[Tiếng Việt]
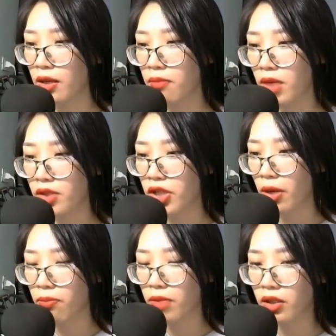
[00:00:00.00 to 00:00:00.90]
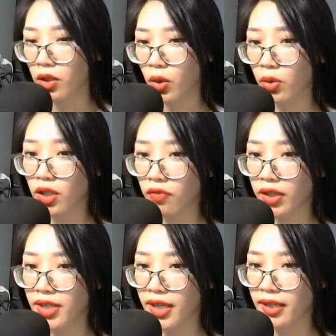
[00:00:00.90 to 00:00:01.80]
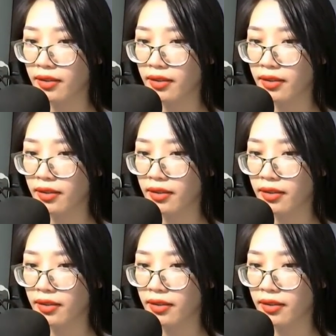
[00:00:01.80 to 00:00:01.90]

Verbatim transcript: bên trong mơ hồ có vật gì.